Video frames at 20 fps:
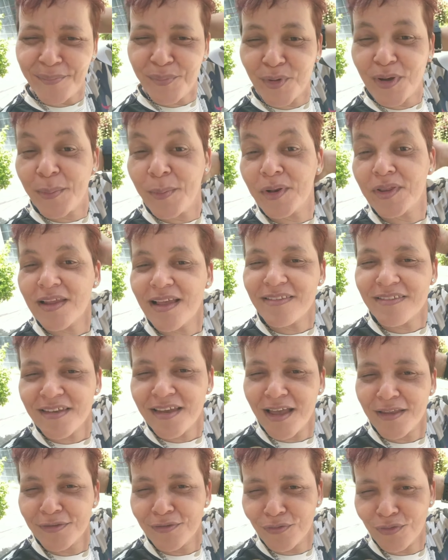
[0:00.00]
Meu cabelo tá
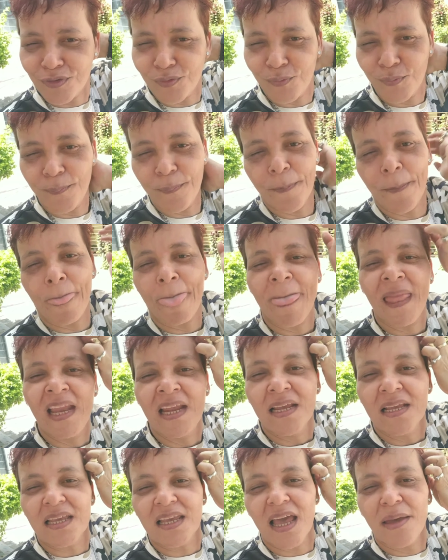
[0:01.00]
assanhadozinho.
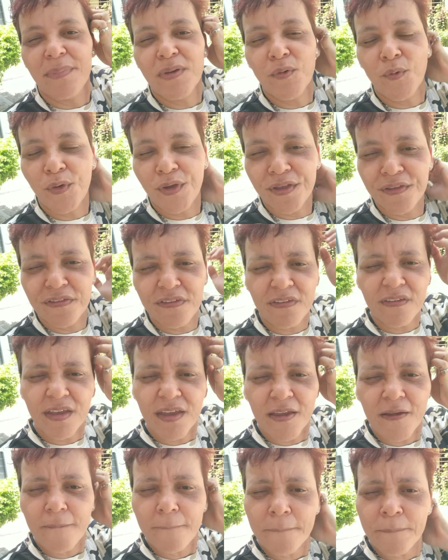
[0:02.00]
Quer me
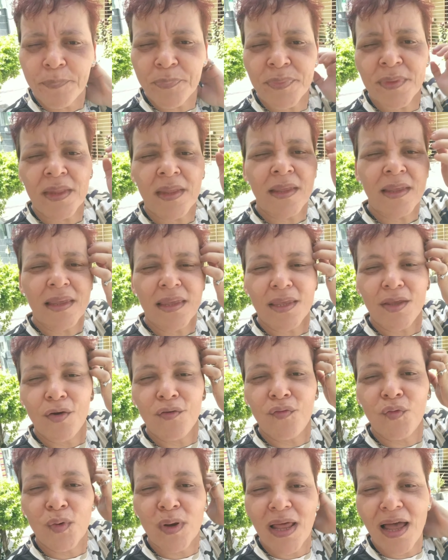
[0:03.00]
conhecer e eu
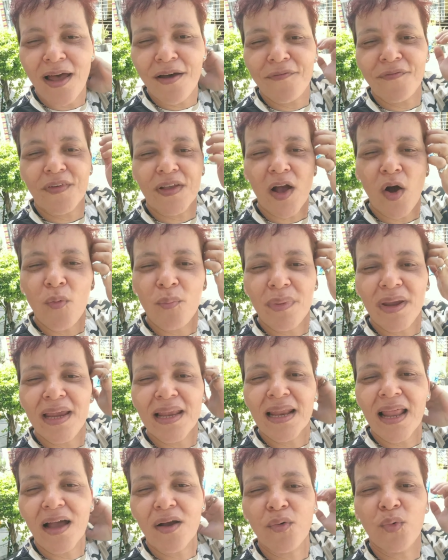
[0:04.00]
vou lá ficar um mês
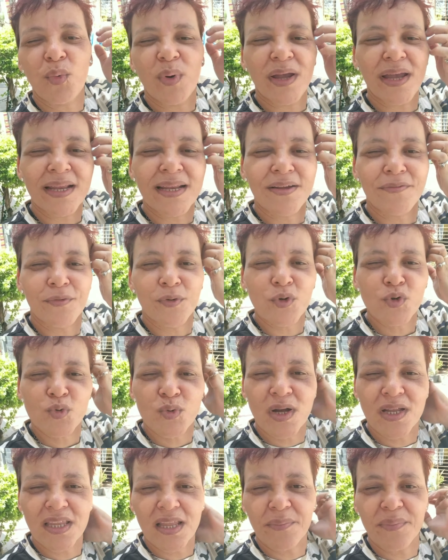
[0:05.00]
lá com ela, viu,
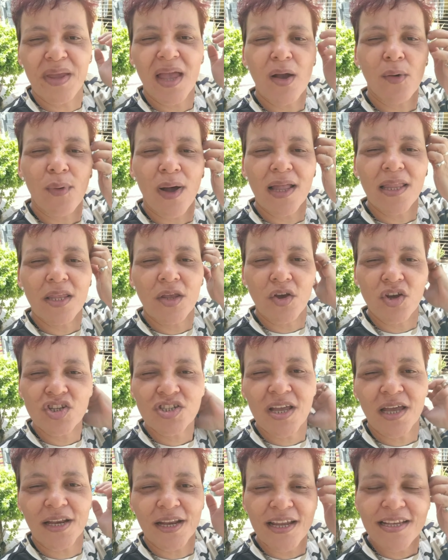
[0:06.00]
Joana? Me aguarde que eu
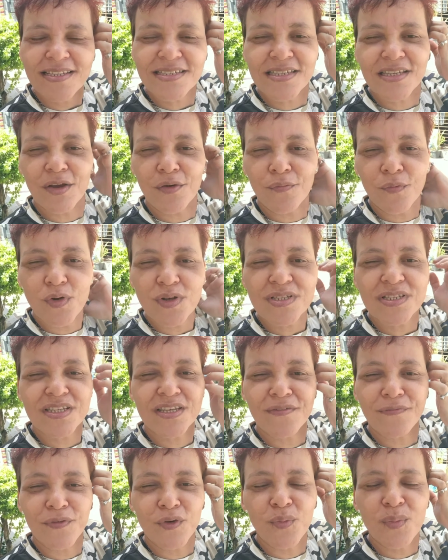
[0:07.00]
estarei sim, eu vou
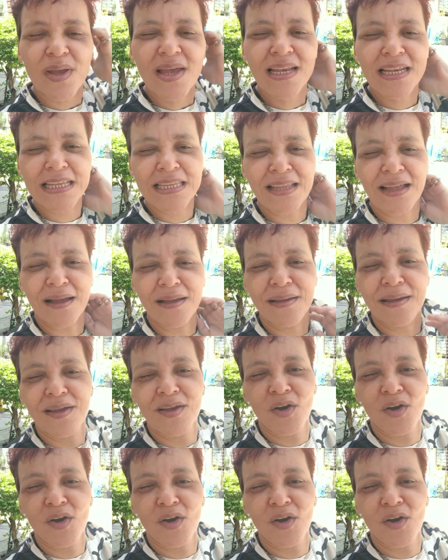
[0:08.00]
sim, viu, minha linda?